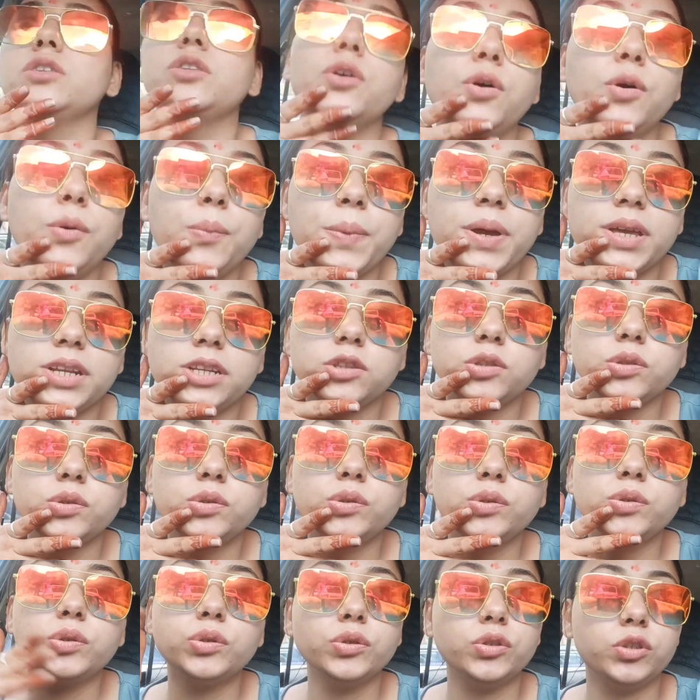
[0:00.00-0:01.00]
तो मैंने तो
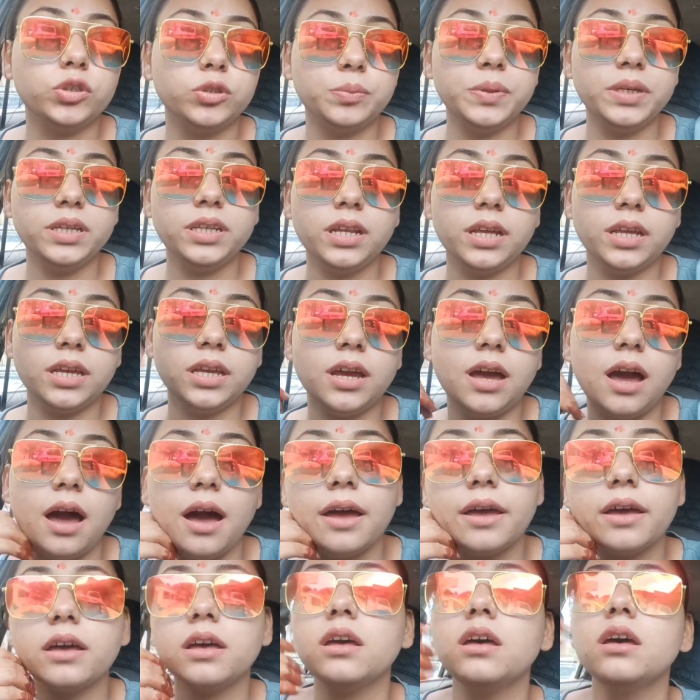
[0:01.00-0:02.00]
कुछ भी नहीं
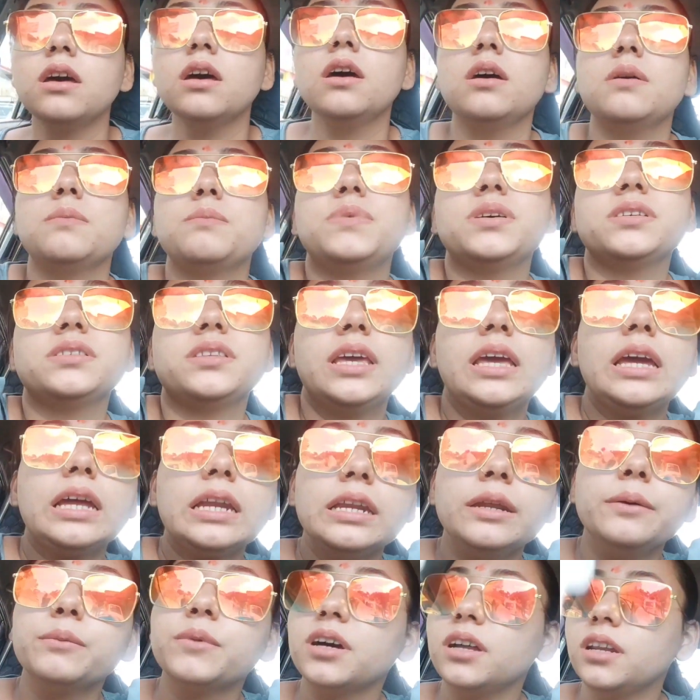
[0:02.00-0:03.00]
खाया बस
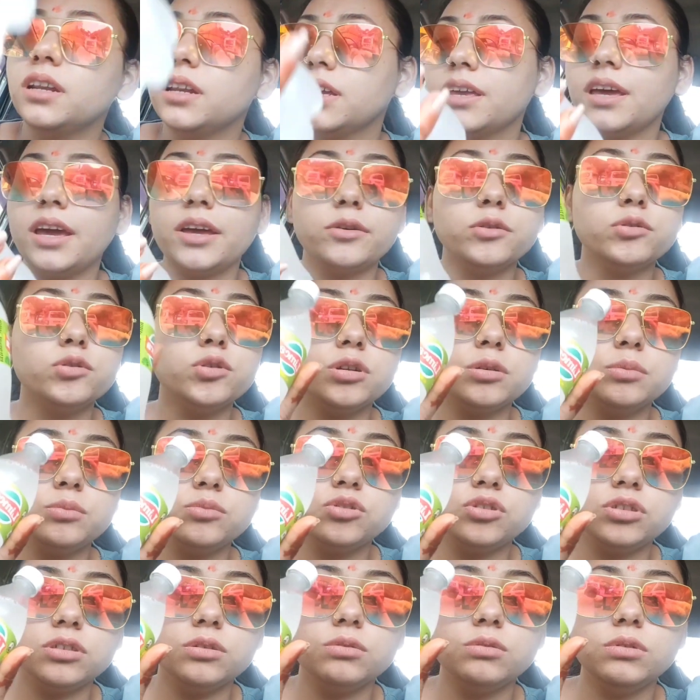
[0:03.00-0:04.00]
एक लिमका लेके आई हूँ थोड़ा
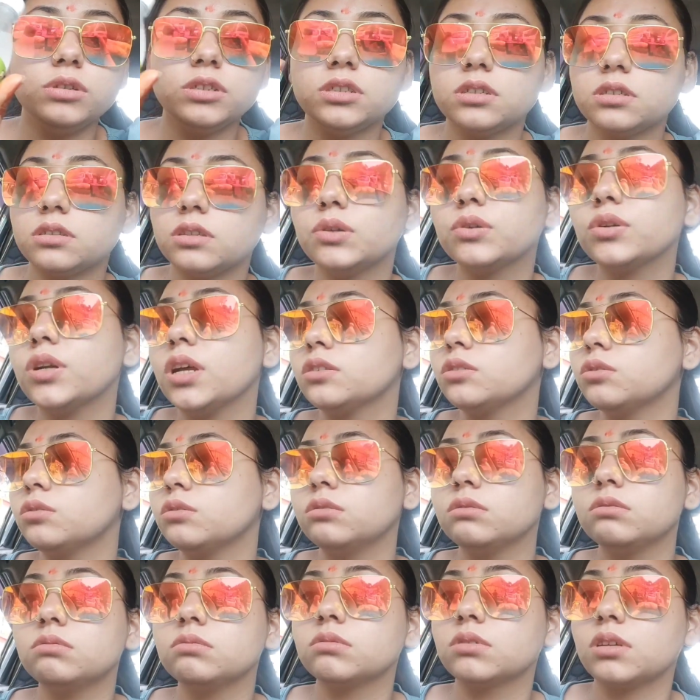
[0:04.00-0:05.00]
मुझे उल्टी जैसा हो रहा है तो
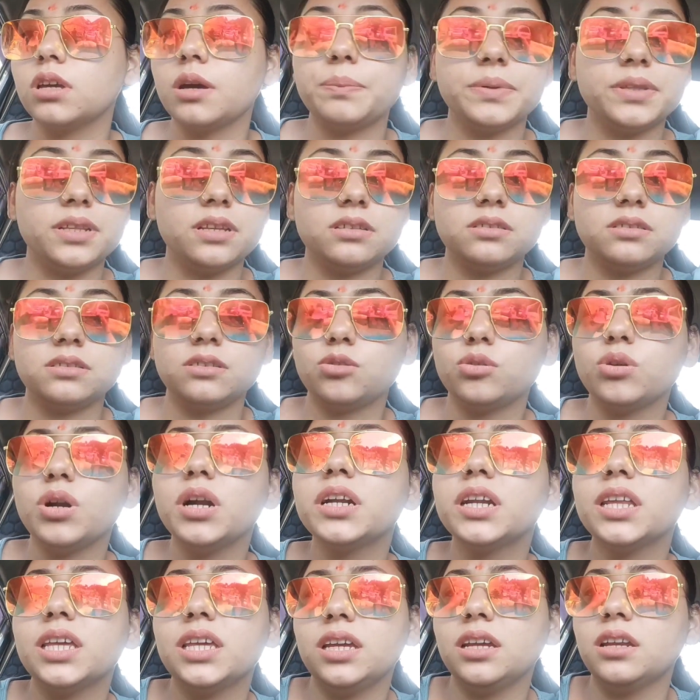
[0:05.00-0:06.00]
क्या पता इससे
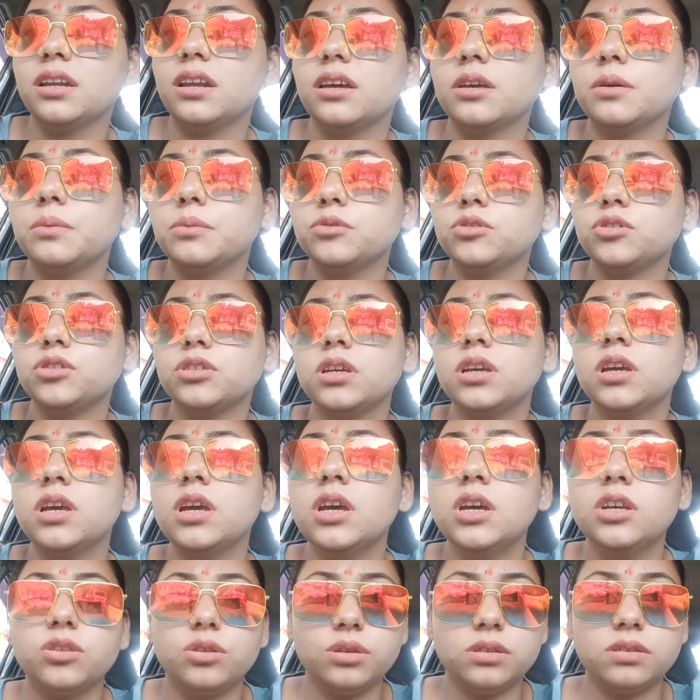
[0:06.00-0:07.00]
थोड़ा ठीक लगे मुझे
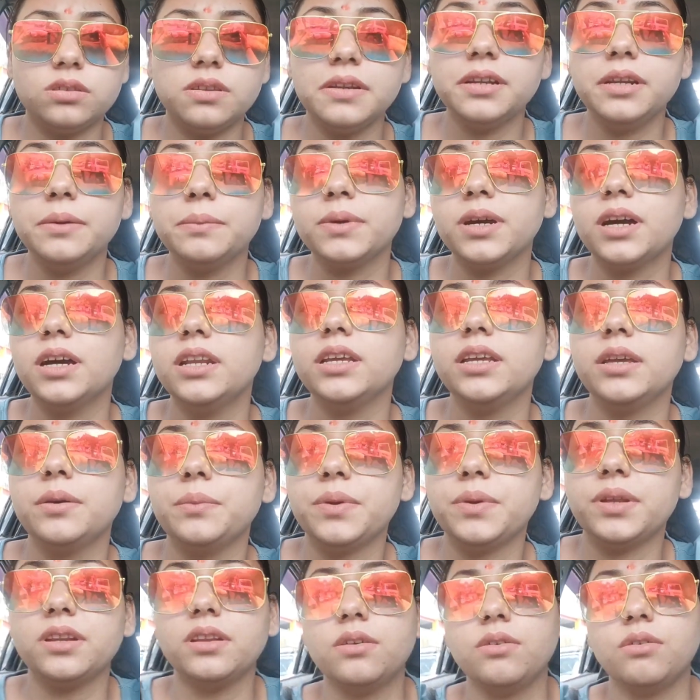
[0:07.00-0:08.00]
तो इसलिए लिमका
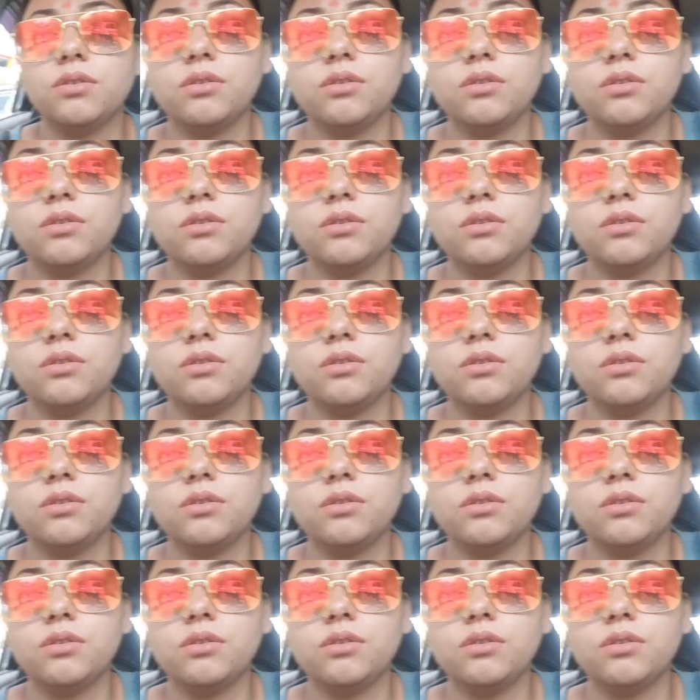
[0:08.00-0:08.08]
लिया मैंने